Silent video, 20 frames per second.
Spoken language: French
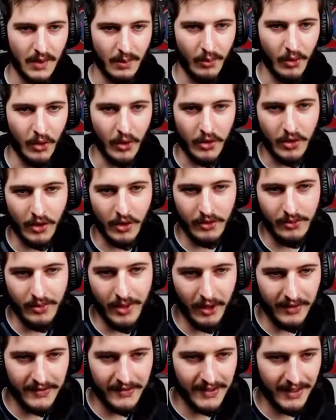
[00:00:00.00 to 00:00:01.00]
Bon, genre
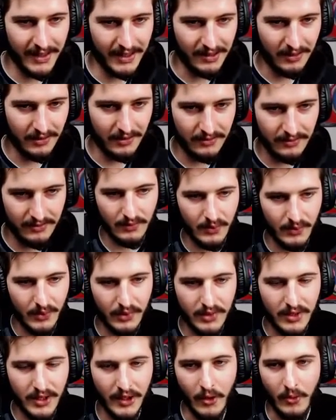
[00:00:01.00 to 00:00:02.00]
numéro 5
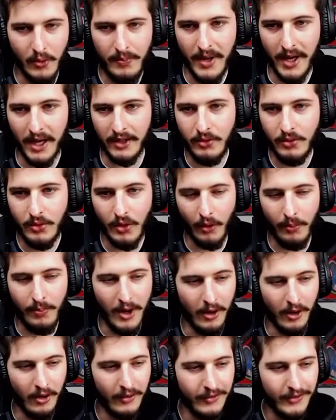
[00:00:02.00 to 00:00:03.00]
Putain, le père est toujours pas
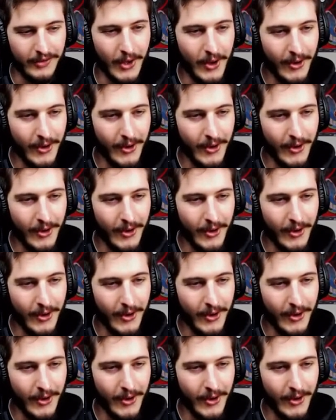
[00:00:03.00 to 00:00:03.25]
revenu